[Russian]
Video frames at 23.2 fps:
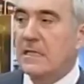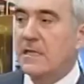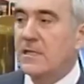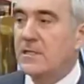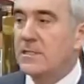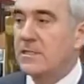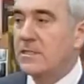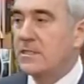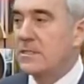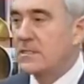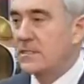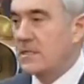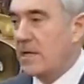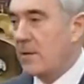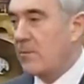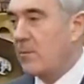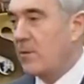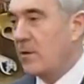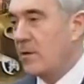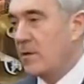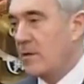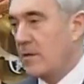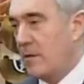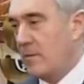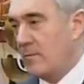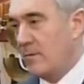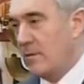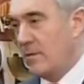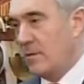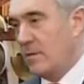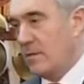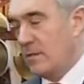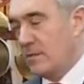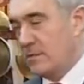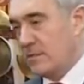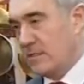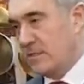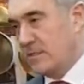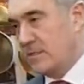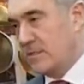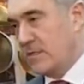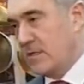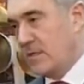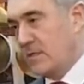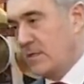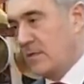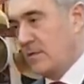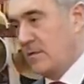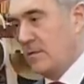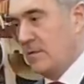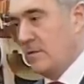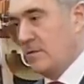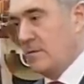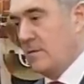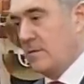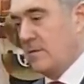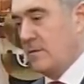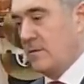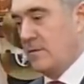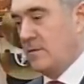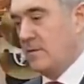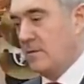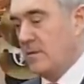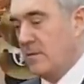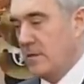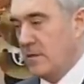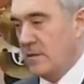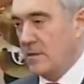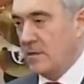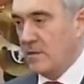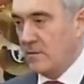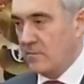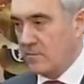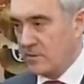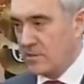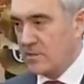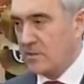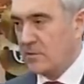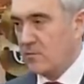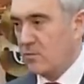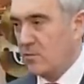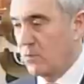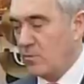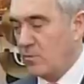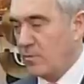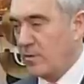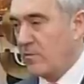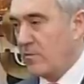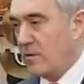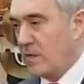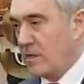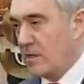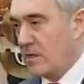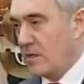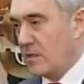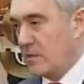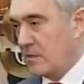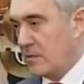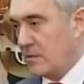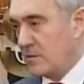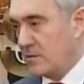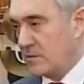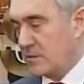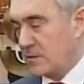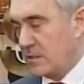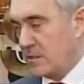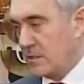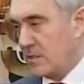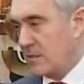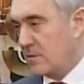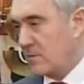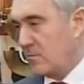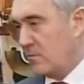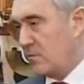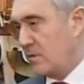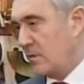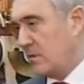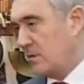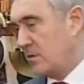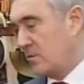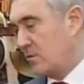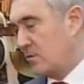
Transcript: нас самое главное создать э, инвестиционную привлекательность. Для этого у нас